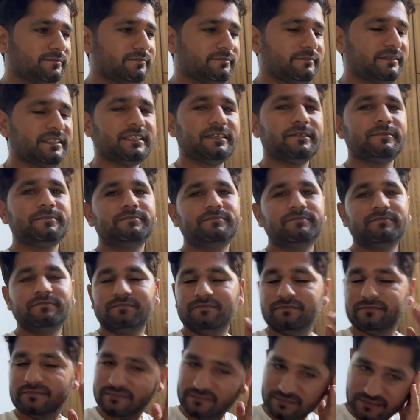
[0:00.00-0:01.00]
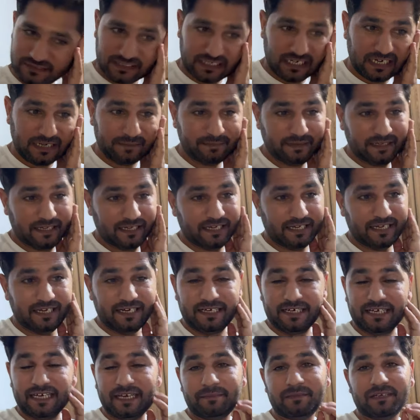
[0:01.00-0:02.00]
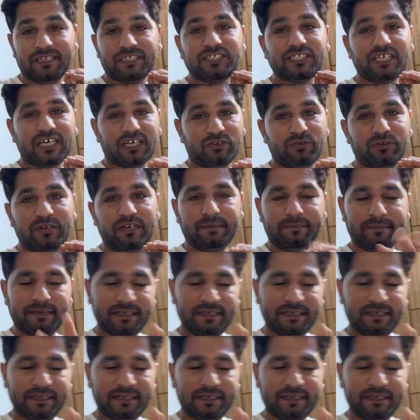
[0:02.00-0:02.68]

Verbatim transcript: मतलब काम करने का टाइम ना चार गुना